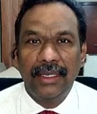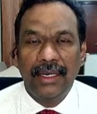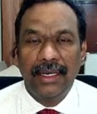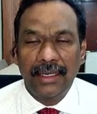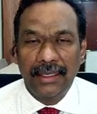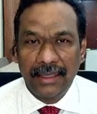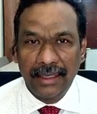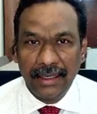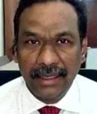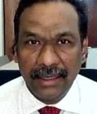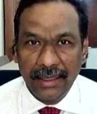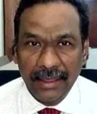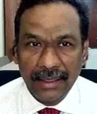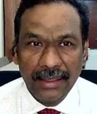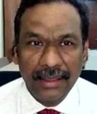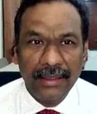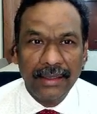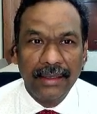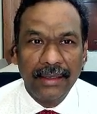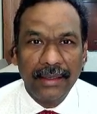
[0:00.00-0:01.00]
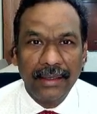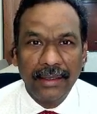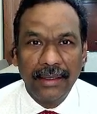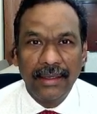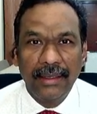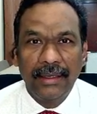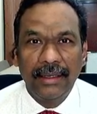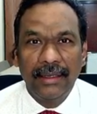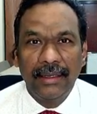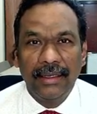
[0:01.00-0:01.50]
நாட்களிலே
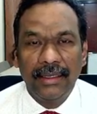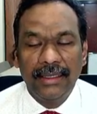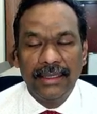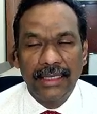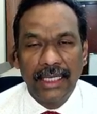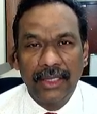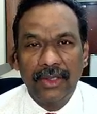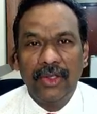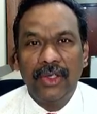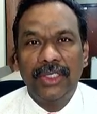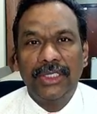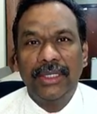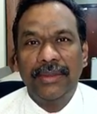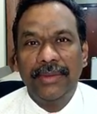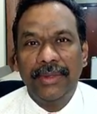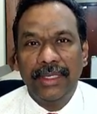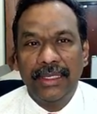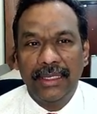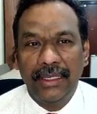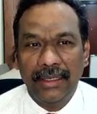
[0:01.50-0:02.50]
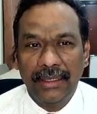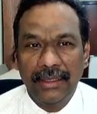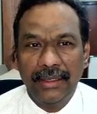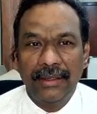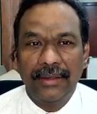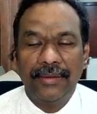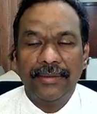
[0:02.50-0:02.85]
சந்தோஷம் இருந்தது